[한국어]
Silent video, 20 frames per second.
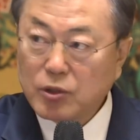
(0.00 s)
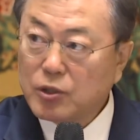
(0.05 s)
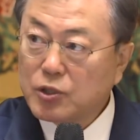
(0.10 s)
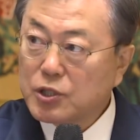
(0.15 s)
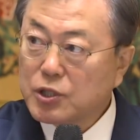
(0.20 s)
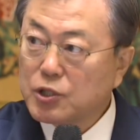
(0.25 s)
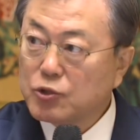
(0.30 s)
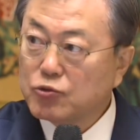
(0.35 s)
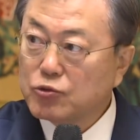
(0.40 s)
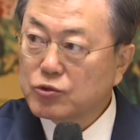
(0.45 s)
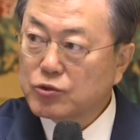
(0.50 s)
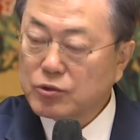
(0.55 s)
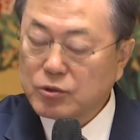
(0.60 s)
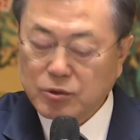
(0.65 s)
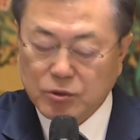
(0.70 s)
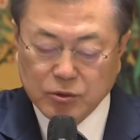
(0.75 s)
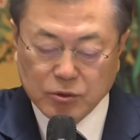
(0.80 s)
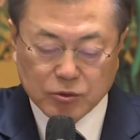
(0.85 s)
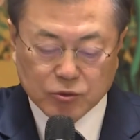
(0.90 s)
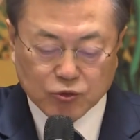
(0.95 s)
어려운
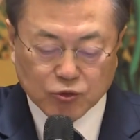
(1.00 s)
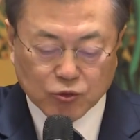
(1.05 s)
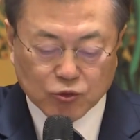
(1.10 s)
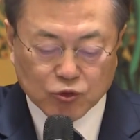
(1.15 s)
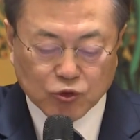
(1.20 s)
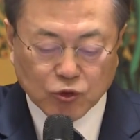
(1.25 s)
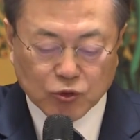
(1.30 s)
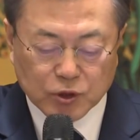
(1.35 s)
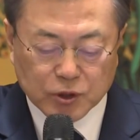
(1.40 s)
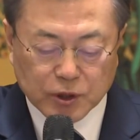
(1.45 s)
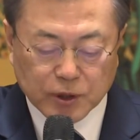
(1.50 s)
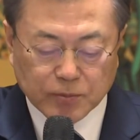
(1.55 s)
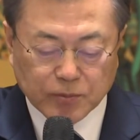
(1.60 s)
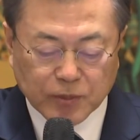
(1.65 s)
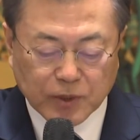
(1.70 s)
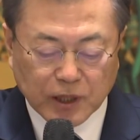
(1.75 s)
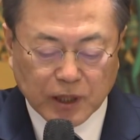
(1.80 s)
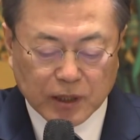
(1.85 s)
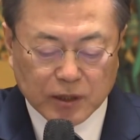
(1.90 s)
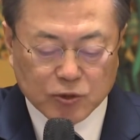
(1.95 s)

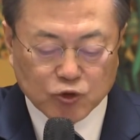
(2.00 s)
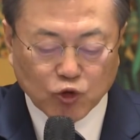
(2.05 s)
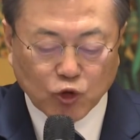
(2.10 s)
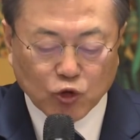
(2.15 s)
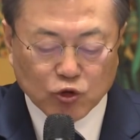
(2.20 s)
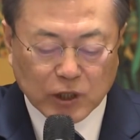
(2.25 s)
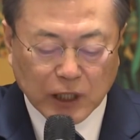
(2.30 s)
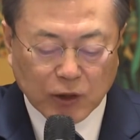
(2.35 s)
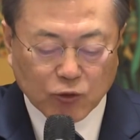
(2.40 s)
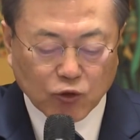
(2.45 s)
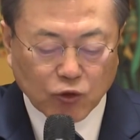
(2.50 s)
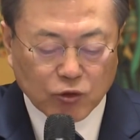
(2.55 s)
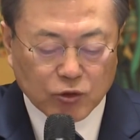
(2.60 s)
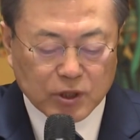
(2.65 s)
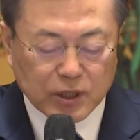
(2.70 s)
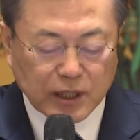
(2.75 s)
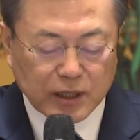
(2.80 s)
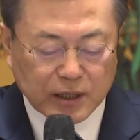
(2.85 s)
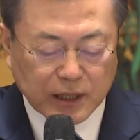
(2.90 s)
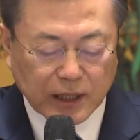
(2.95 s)
중소기업과
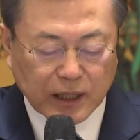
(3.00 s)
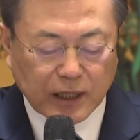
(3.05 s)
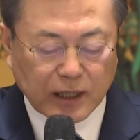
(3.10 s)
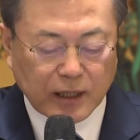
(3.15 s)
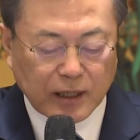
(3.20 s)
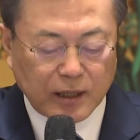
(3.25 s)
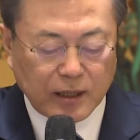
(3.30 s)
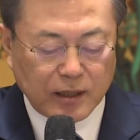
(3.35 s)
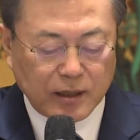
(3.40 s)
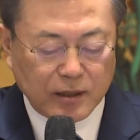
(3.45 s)
소상공인에 대해